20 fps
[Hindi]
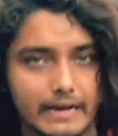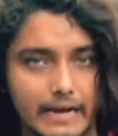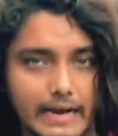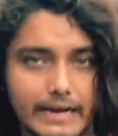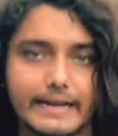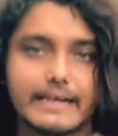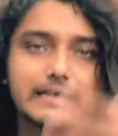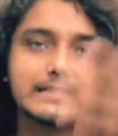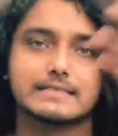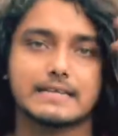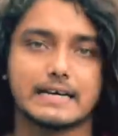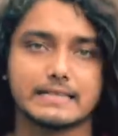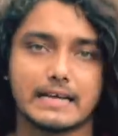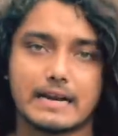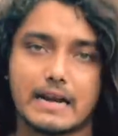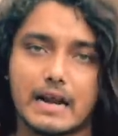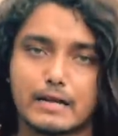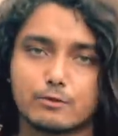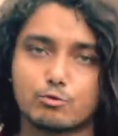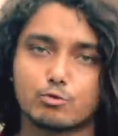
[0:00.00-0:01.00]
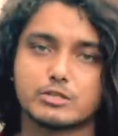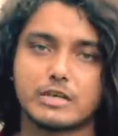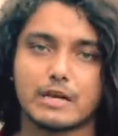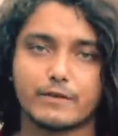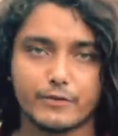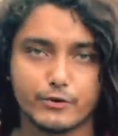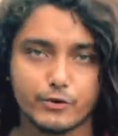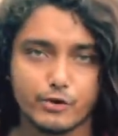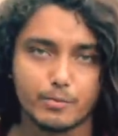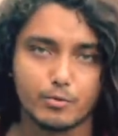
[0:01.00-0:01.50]
वाला है नेक्स्ट खतरनाक दो
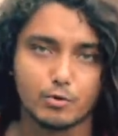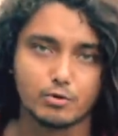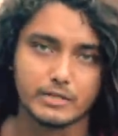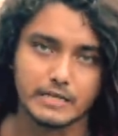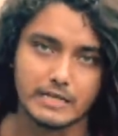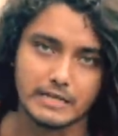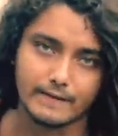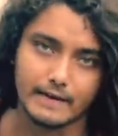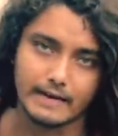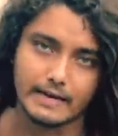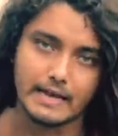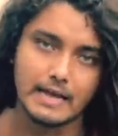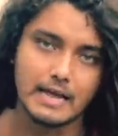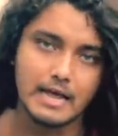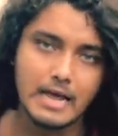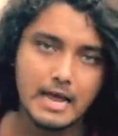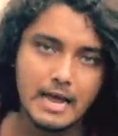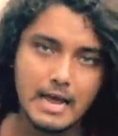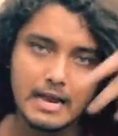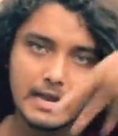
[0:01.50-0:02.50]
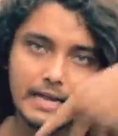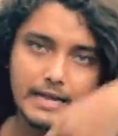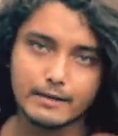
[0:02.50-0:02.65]
चार वीडियो हम लोग देने वाले हैं